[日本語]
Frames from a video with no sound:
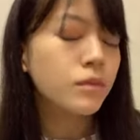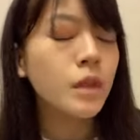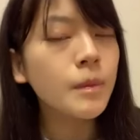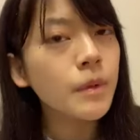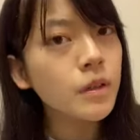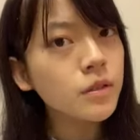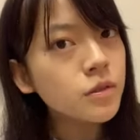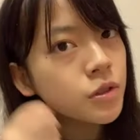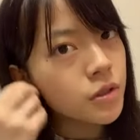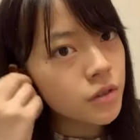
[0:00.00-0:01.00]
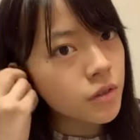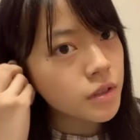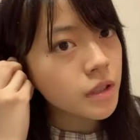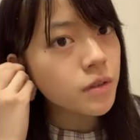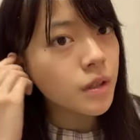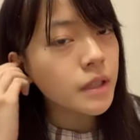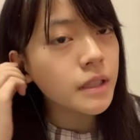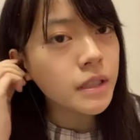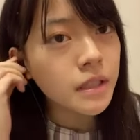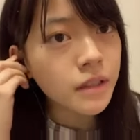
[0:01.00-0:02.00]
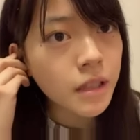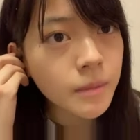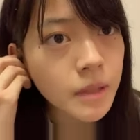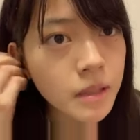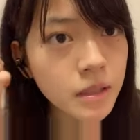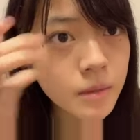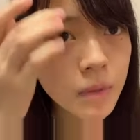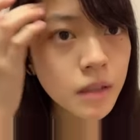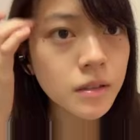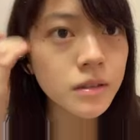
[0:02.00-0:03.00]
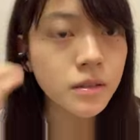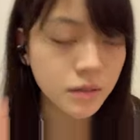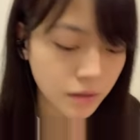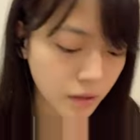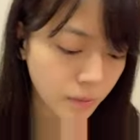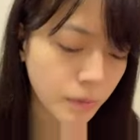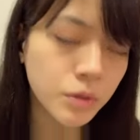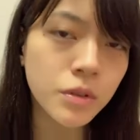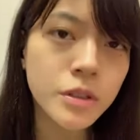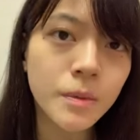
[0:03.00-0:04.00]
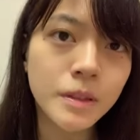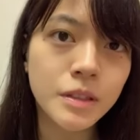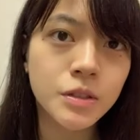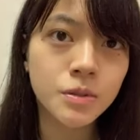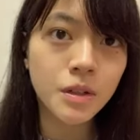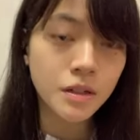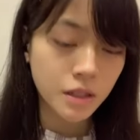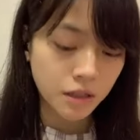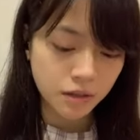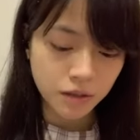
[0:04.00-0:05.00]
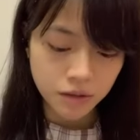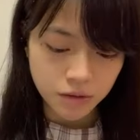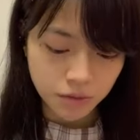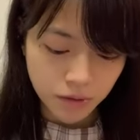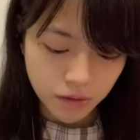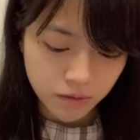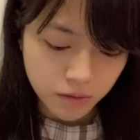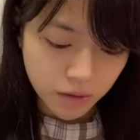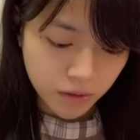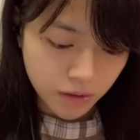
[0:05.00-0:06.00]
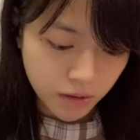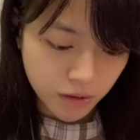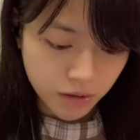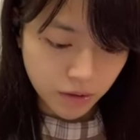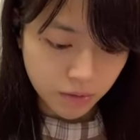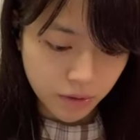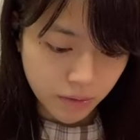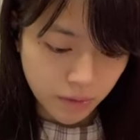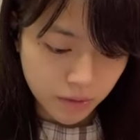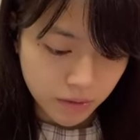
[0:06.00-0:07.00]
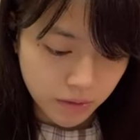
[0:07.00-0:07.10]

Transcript: やっぱ中高生とかに人気なイメージまあ当時も私中学生だったんですけどね行った時は